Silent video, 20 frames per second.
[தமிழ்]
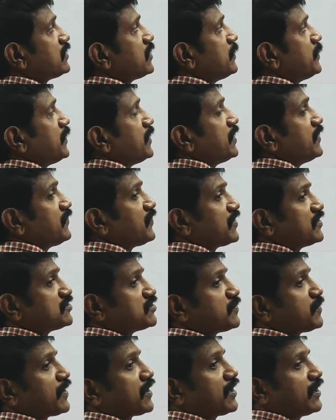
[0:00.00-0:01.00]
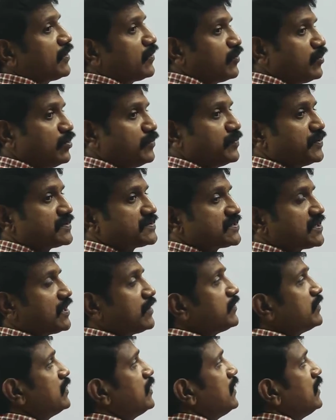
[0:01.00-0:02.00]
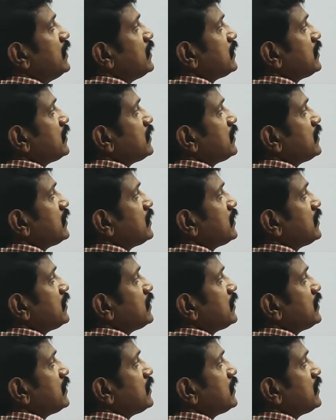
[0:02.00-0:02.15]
திருப்பியும் டிஃப்ரென்ஷியேட் பண்ணிங்கன்னா இன்னும் பெருசாகும்